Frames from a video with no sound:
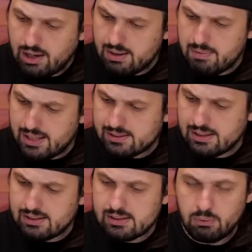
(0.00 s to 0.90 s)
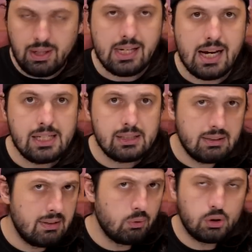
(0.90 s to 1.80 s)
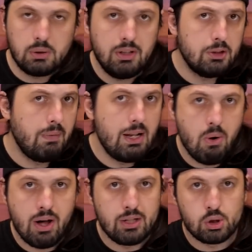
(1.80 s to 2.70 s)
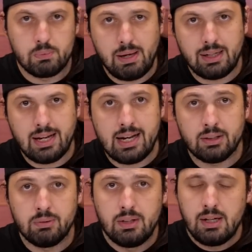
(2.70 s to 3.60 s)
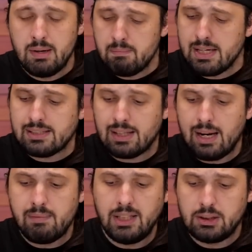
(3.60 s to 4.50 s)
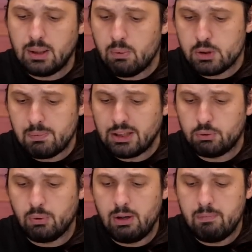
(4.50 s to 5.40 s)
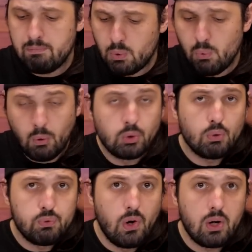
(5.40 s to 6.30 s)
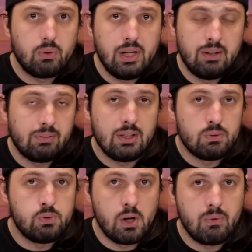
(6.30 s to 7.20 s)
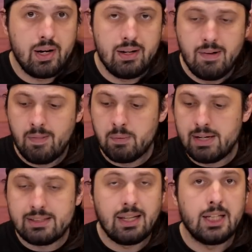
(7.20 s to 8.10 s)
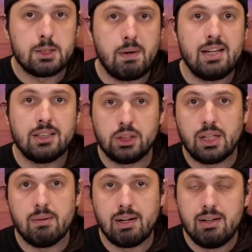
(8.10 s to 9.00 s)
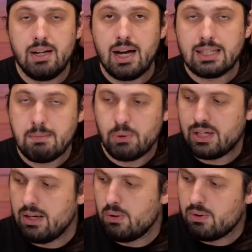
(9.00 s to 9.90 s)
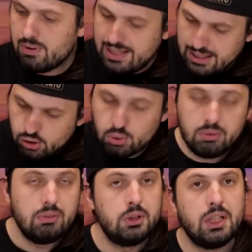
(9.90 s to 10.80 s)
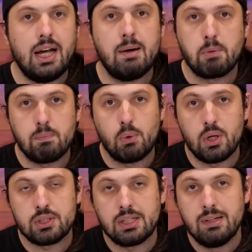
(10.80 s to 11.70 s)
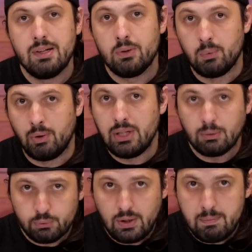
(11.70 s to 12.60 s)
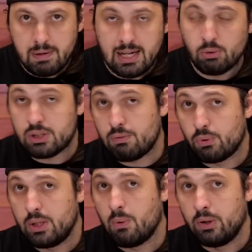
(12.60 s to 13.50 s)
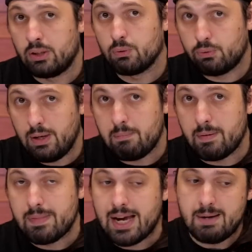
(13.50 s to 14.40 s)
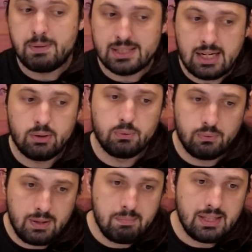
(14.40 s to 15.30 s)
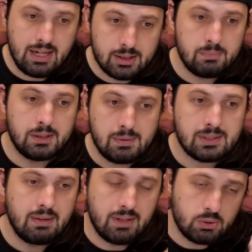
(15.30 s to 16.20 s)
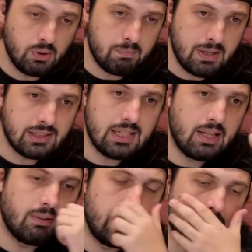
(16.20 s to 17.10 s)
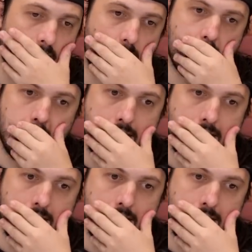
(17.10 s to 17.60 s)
câmeras que são legais, não são as melhores do mercado, mas claramente é um smartphone com outro foco, né? Não tem um foco aí numa excelente experiência de câmera, até porque isso já é a proposta do modelo Flip, né? Do Zenfone 8 Flip, apesar do Flip ter as mesmas câmeras do ano passado, né? Então